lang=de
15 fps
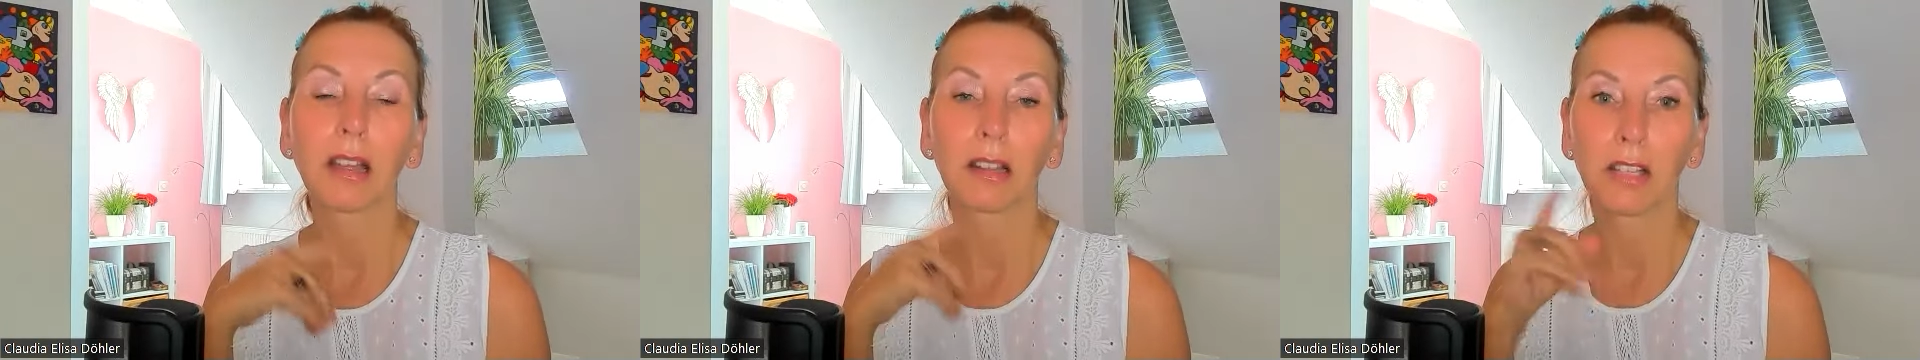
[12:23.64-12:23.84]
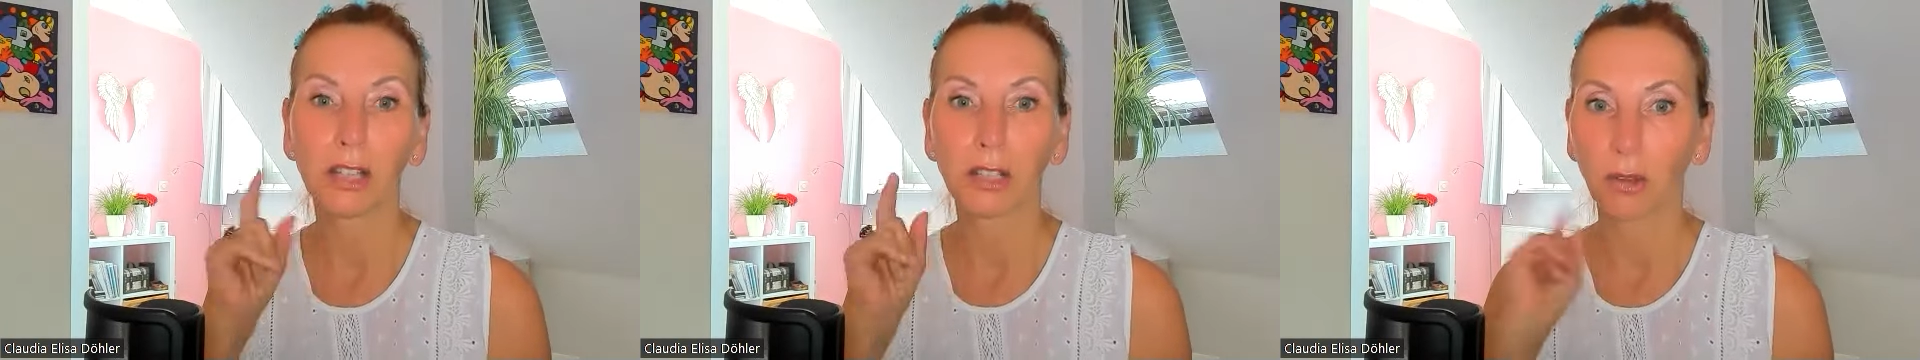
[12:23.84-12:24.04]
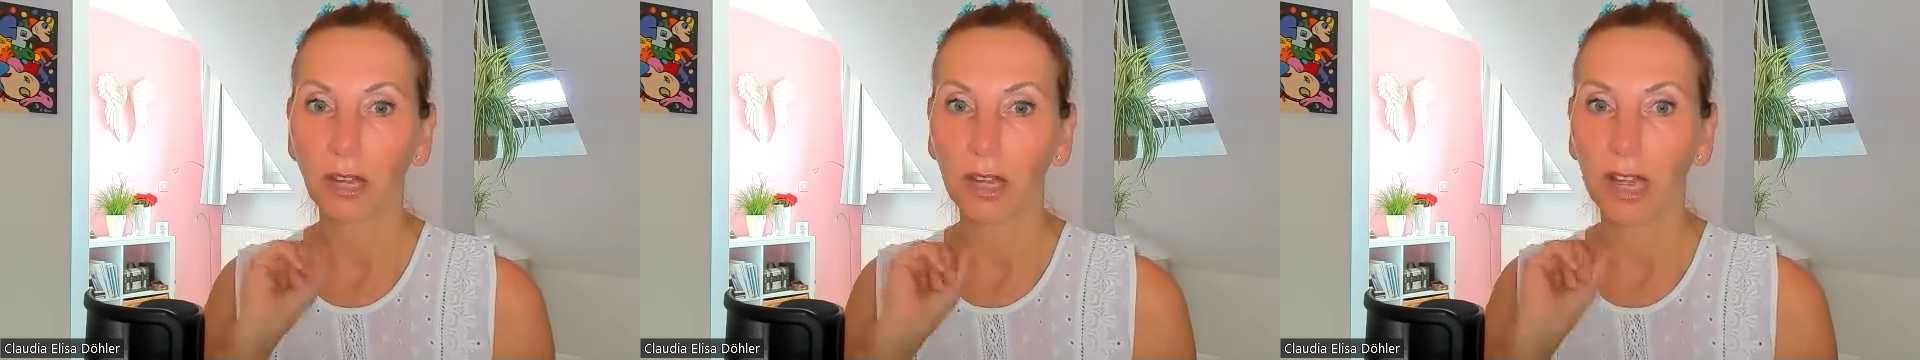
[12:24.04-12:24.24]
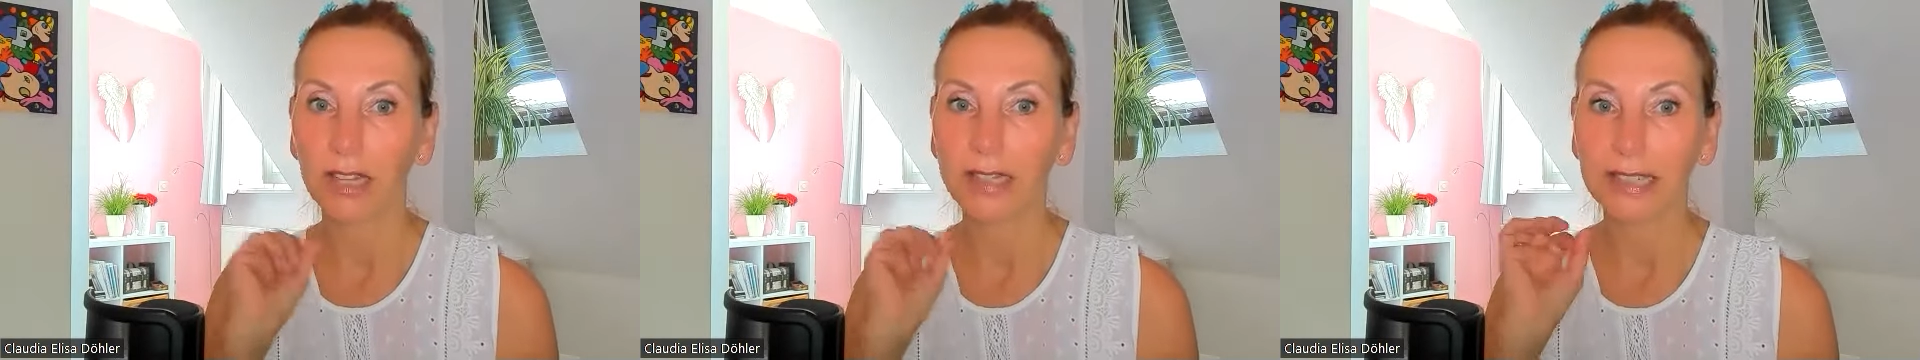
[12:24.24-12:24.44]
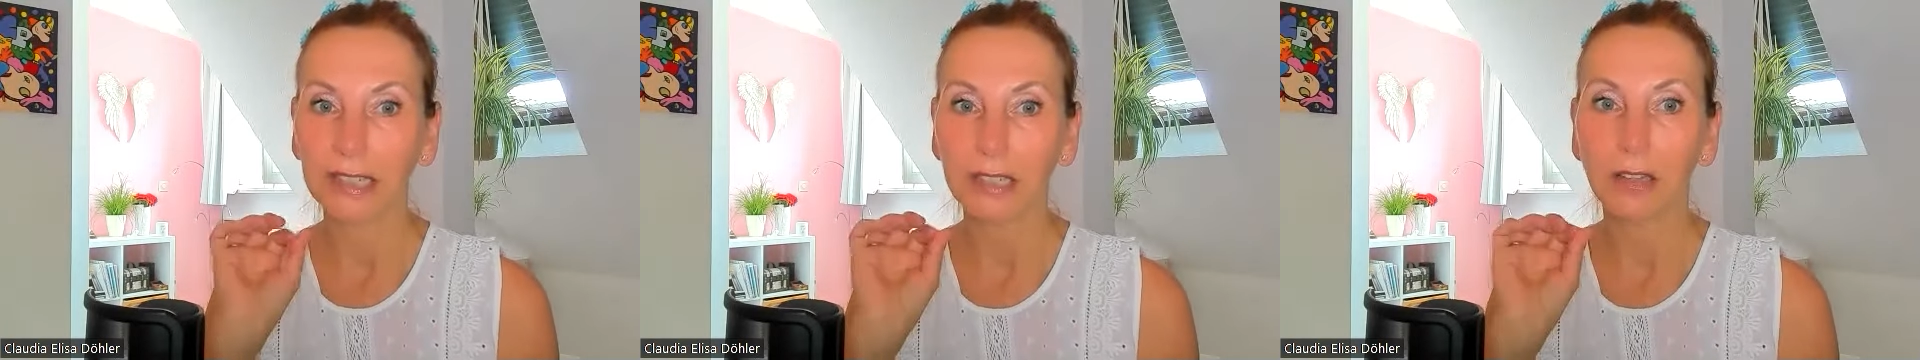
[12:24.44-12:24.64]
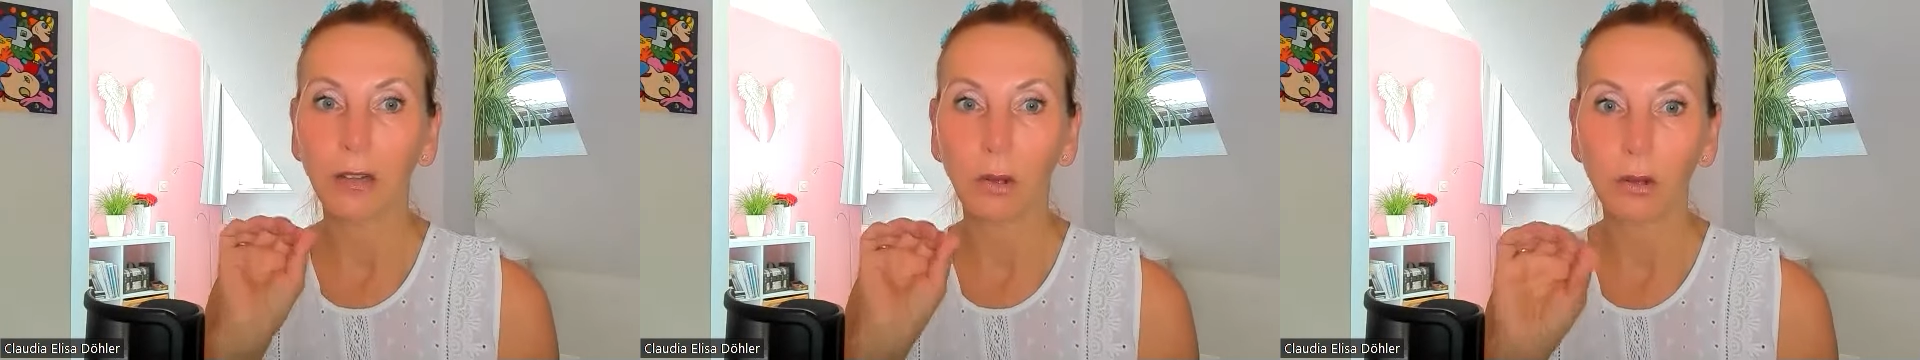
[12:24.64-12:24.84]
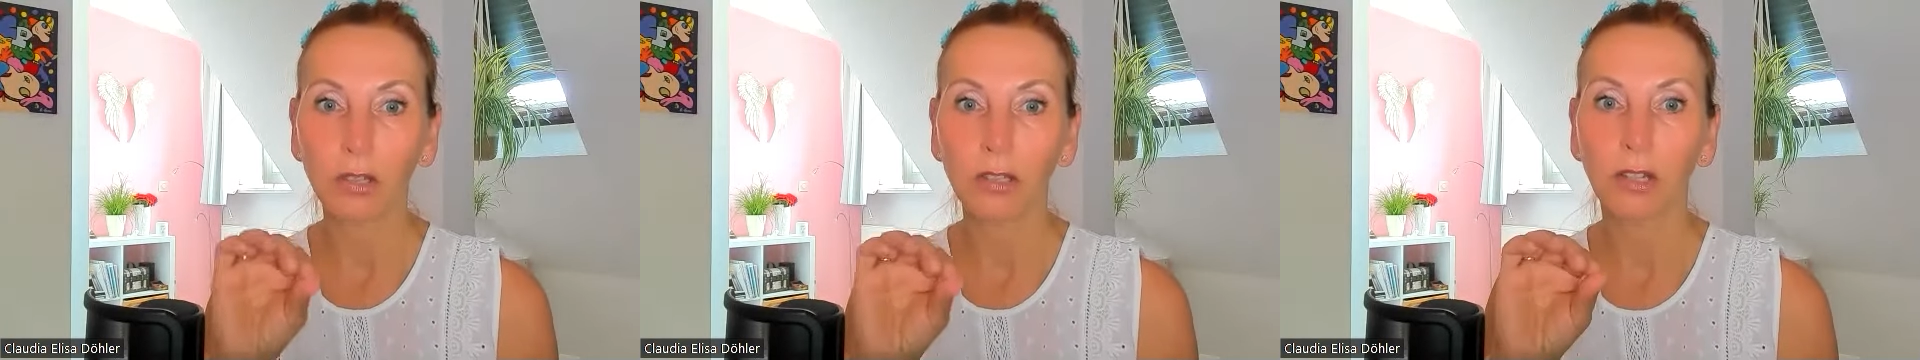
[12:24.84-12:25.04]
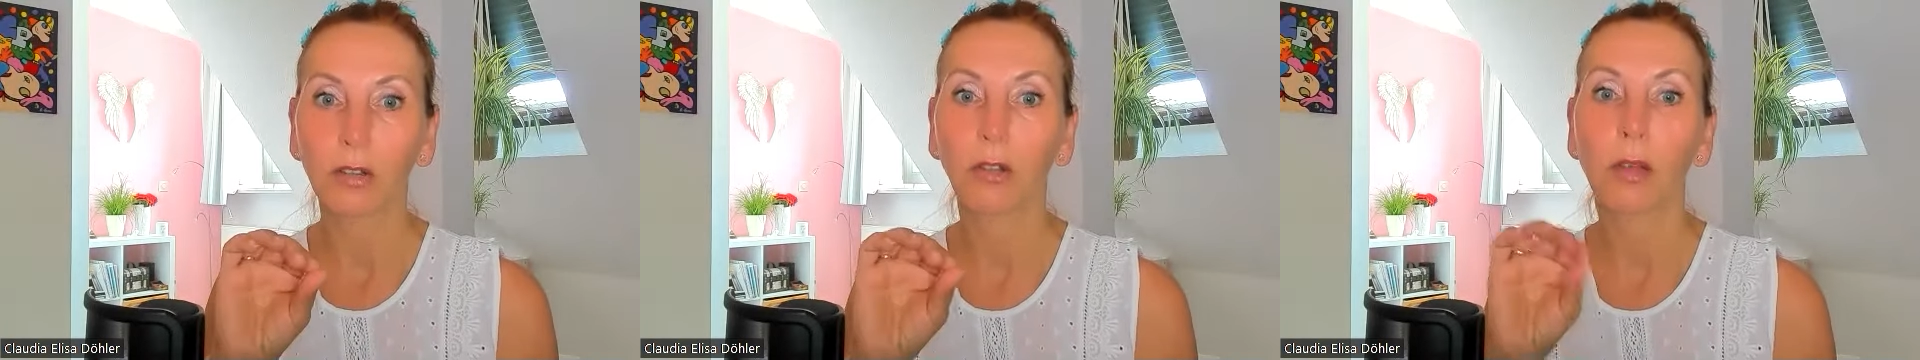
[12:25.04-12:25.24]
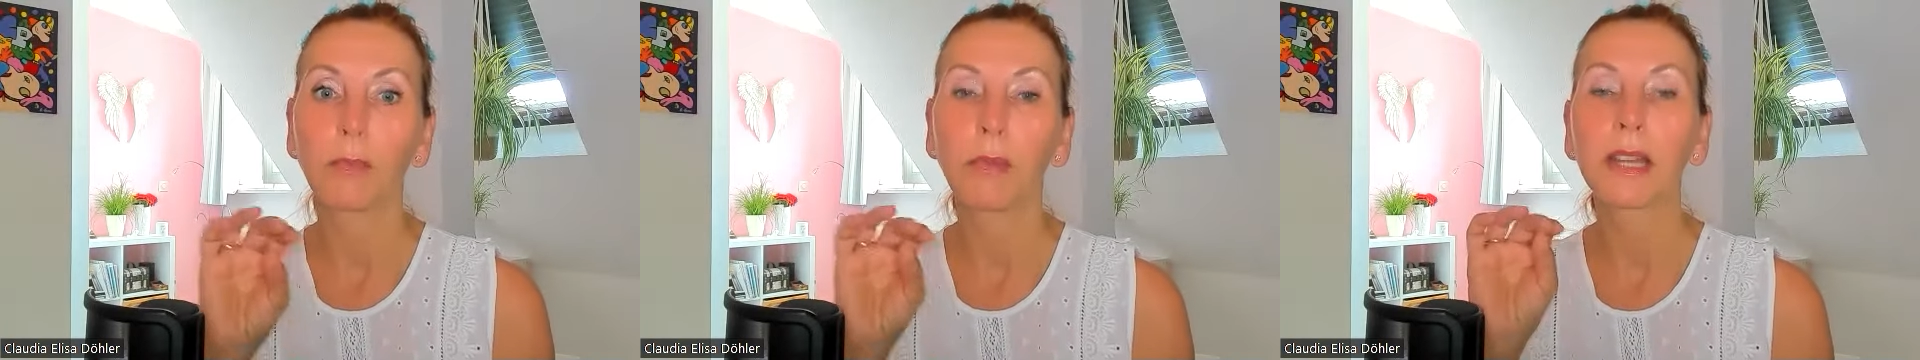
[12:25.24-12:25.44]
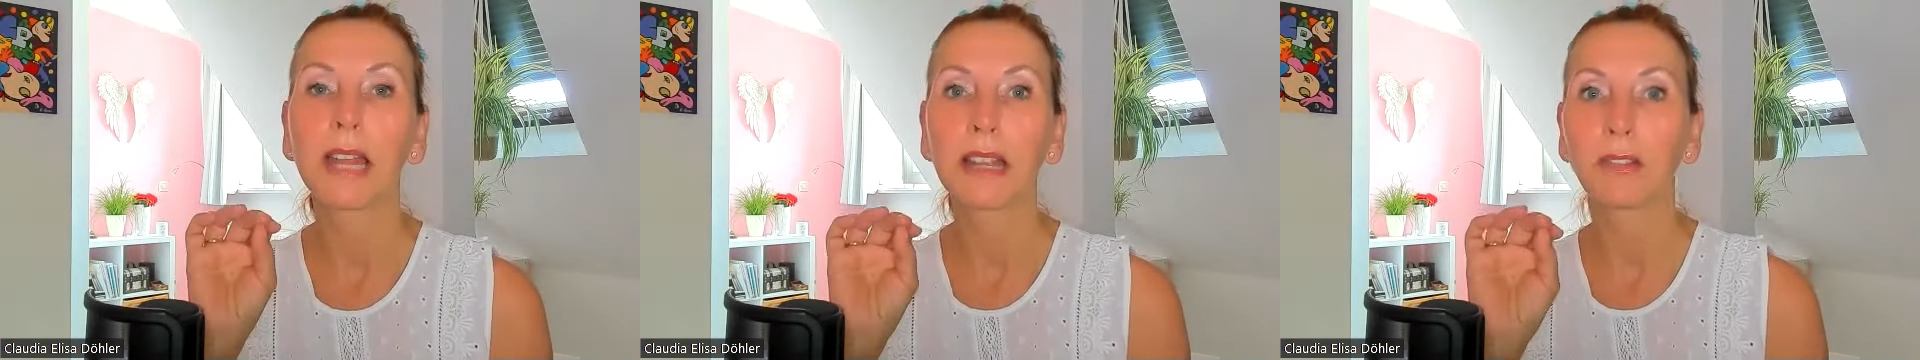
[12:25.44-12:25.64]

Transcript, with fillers: Ah, ich höre gerade in Hundekörpern.